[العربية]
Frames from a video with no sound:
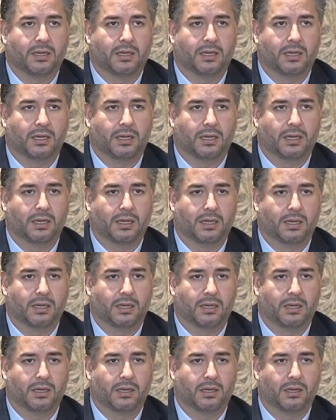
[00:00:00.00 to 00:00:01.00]

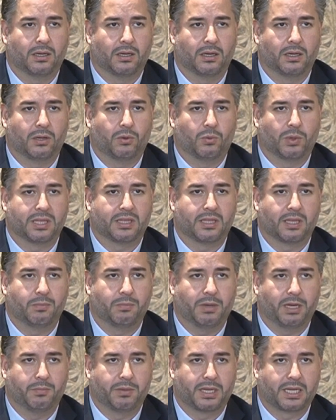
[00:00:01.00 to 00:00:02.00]
آه، آه،
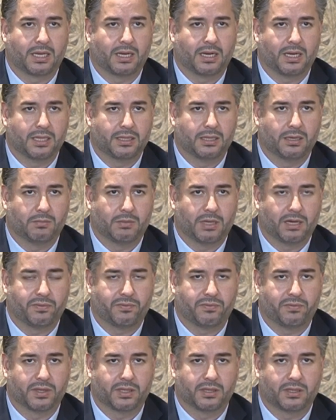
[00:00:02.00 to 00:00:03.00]
وتتابع بكل هذه
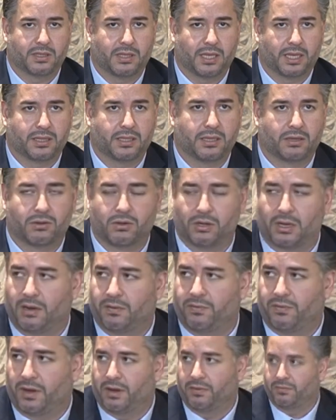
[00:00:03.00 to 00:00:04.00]
الملفات يعطيكم
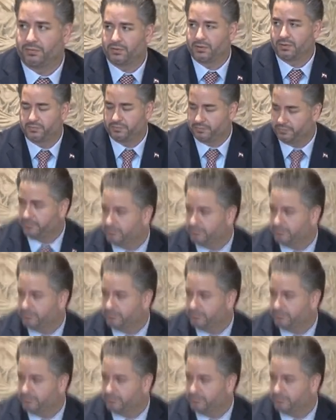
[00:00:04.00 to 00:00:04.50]
ألف عافية